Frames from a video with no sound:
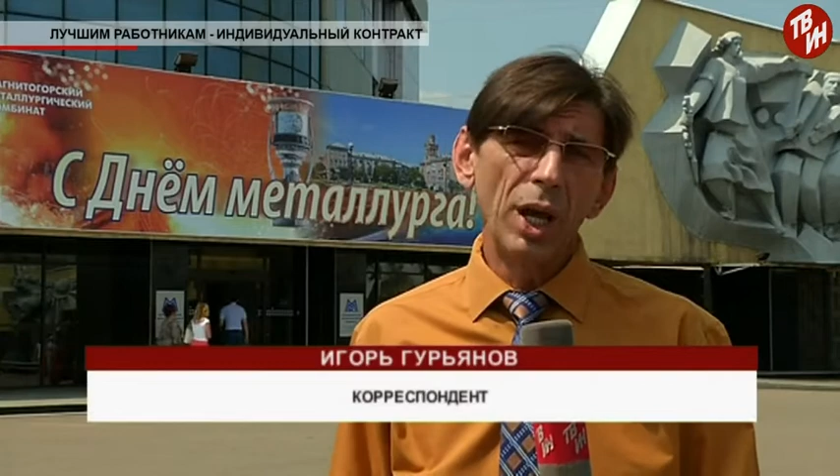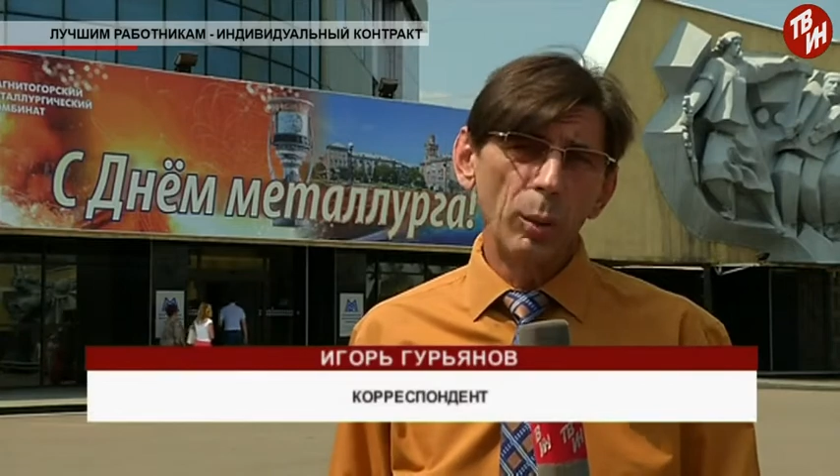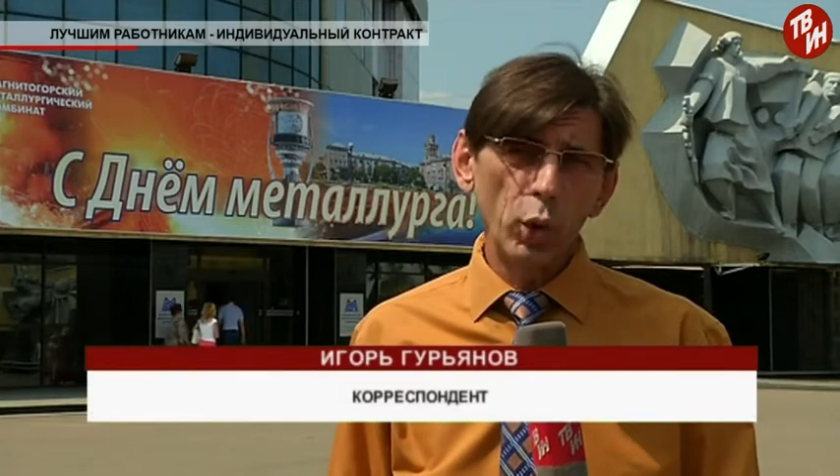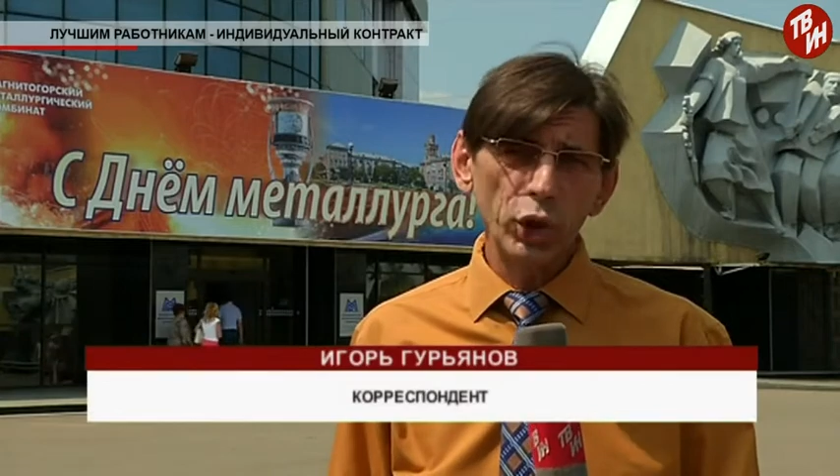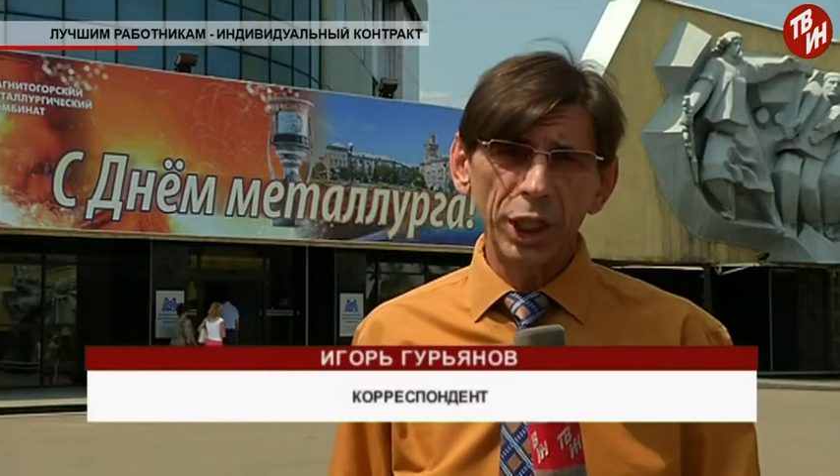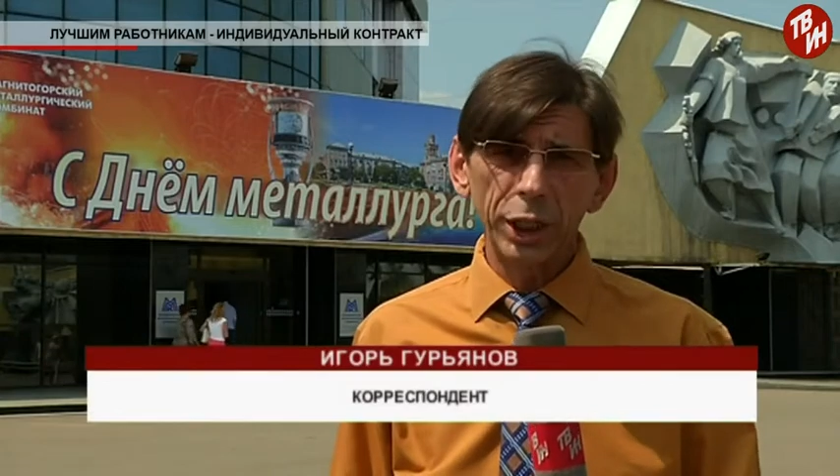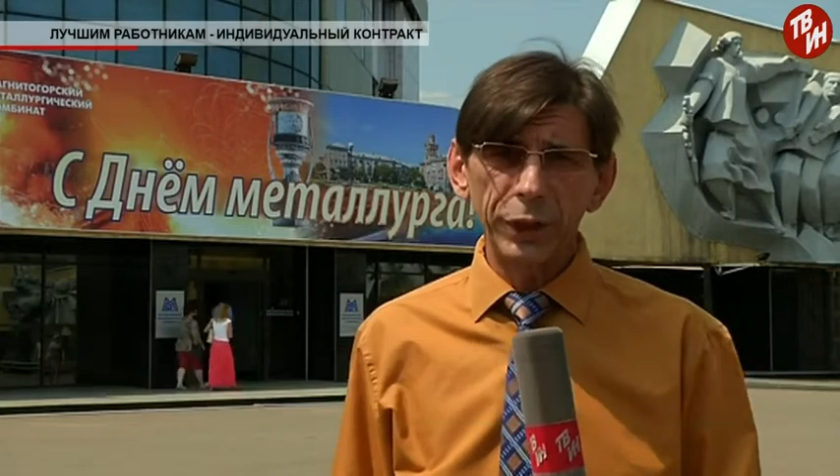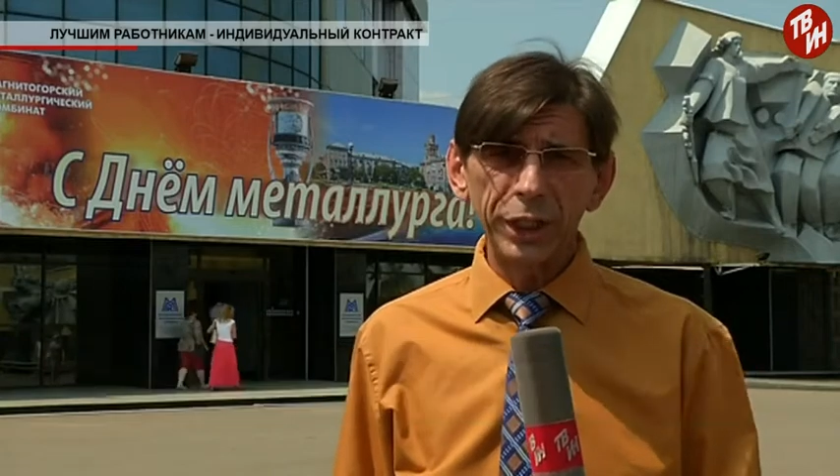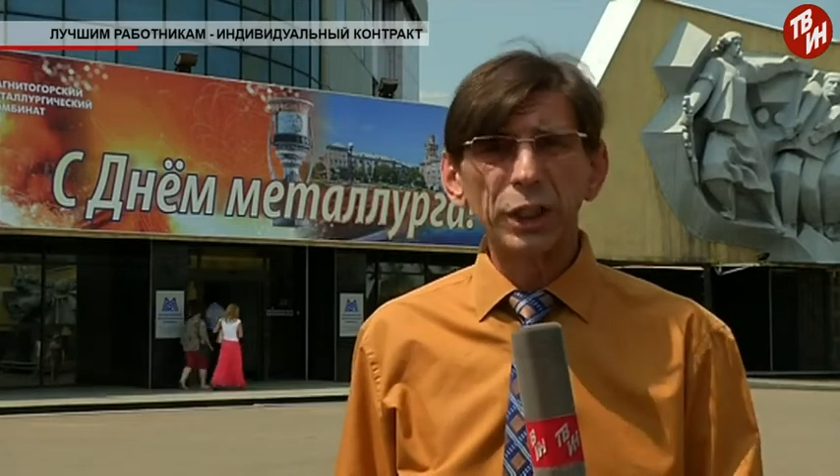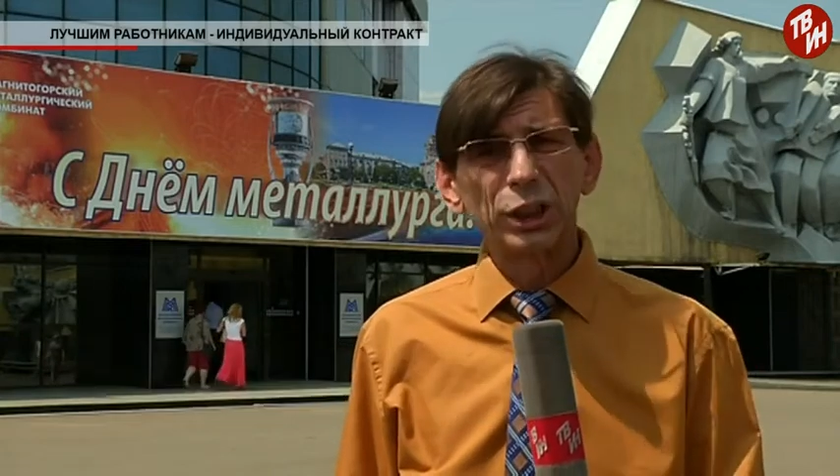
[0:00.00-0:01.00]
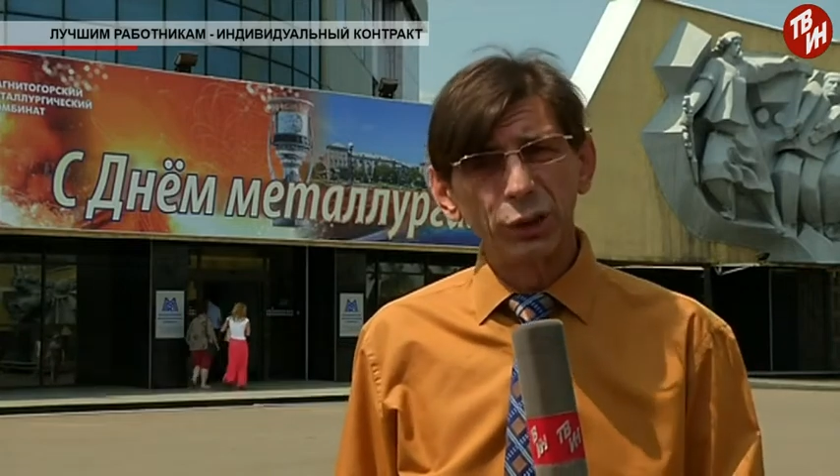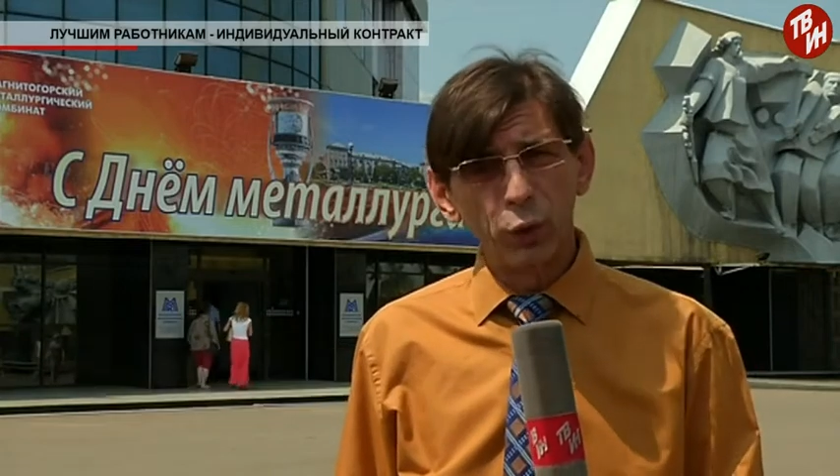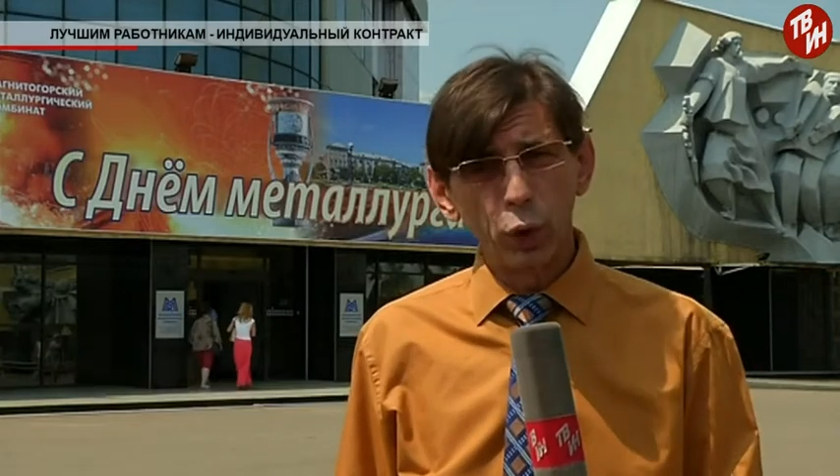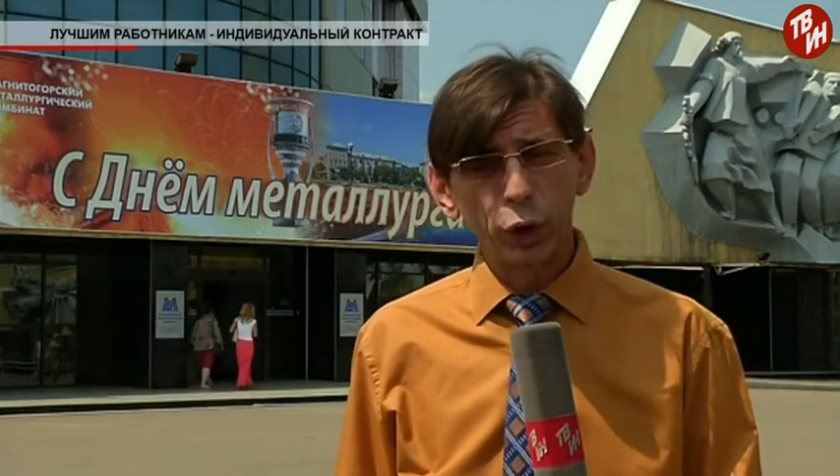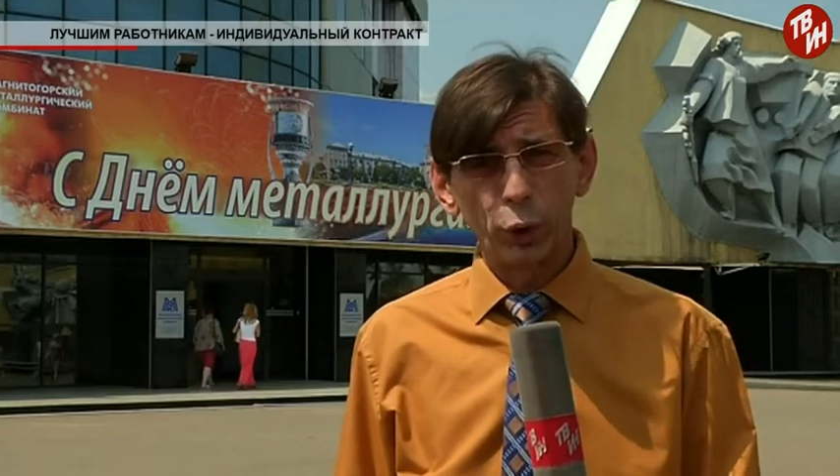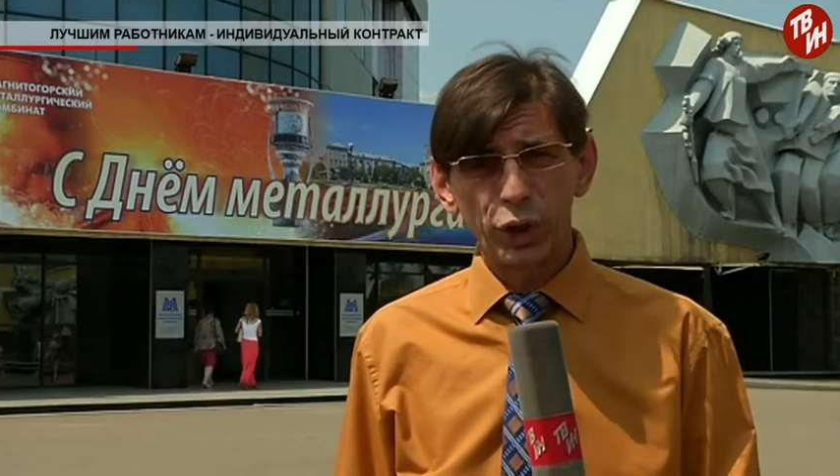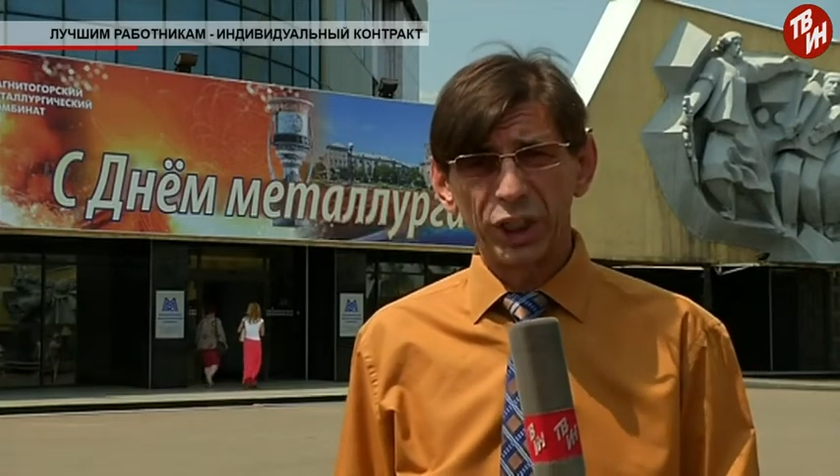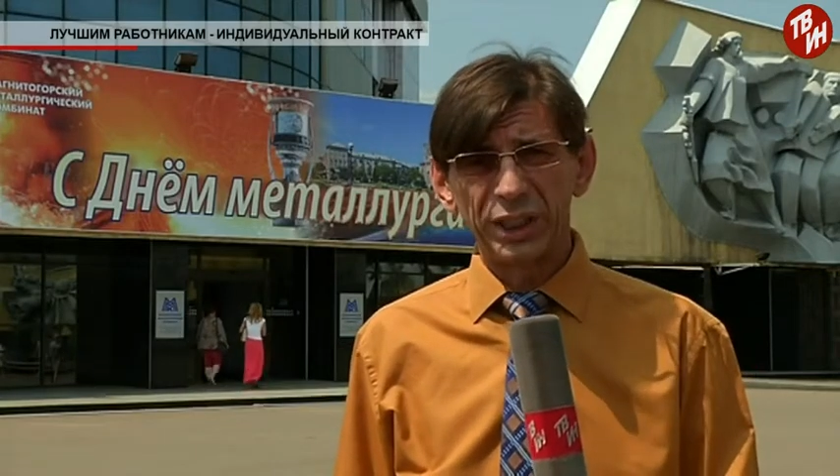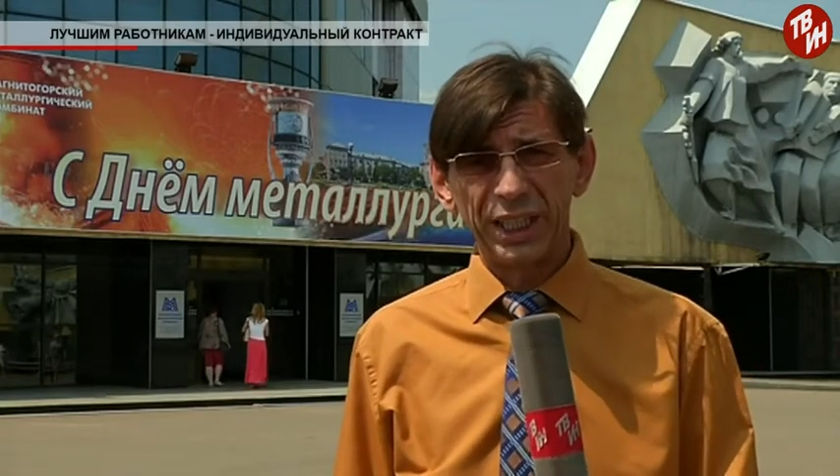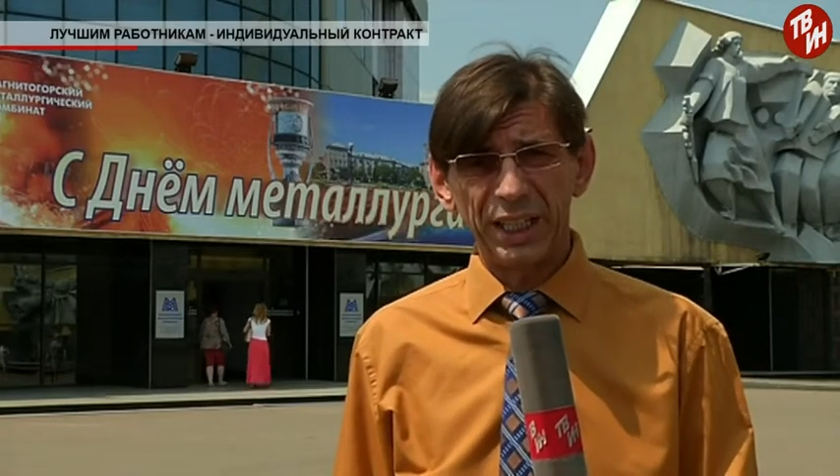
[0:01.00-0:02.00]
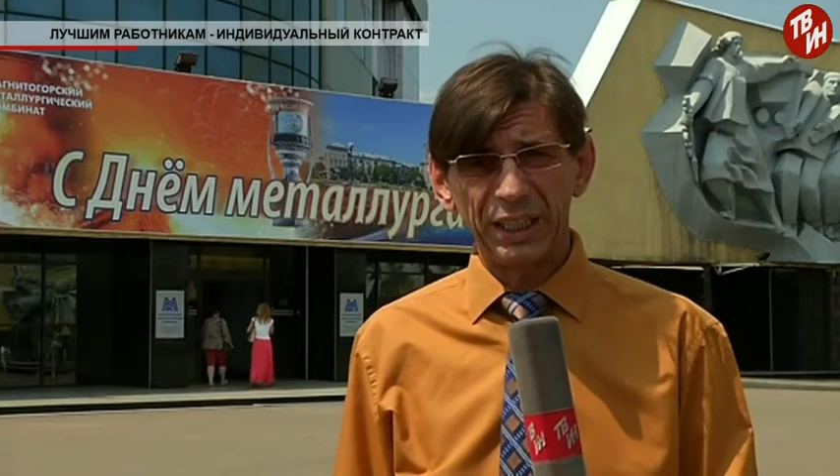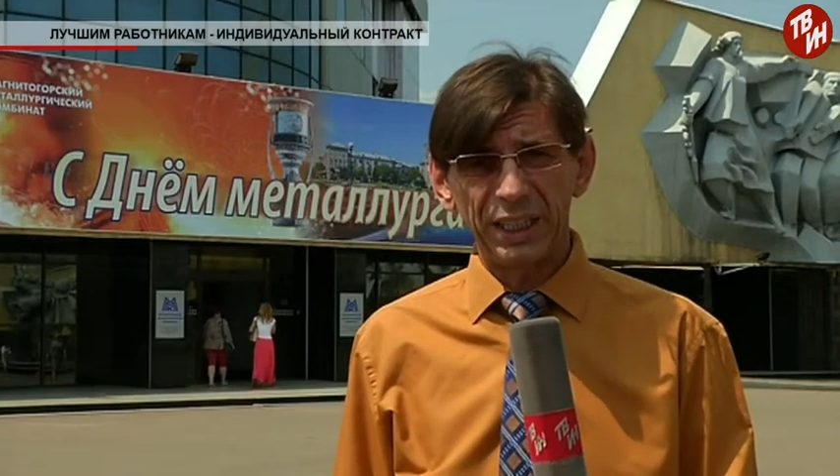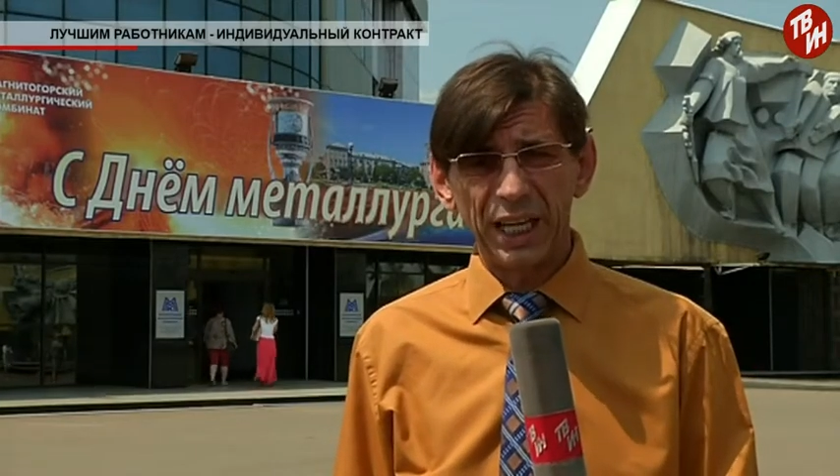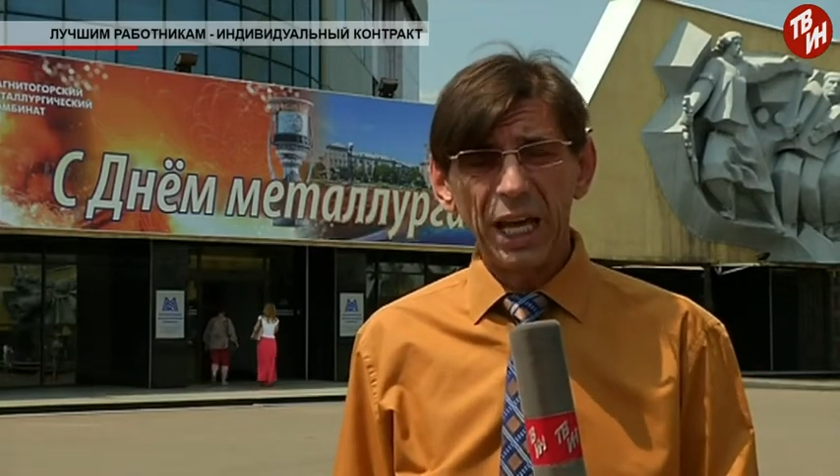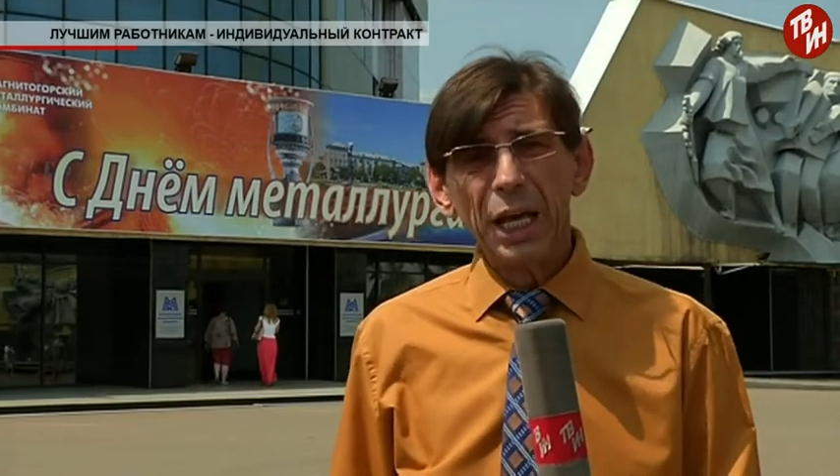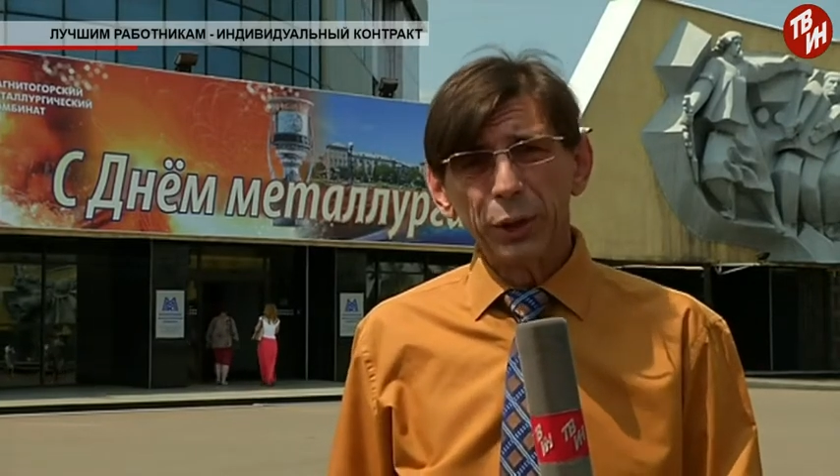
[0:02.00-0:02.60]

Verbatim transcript: можно говорить с двух точек зрения.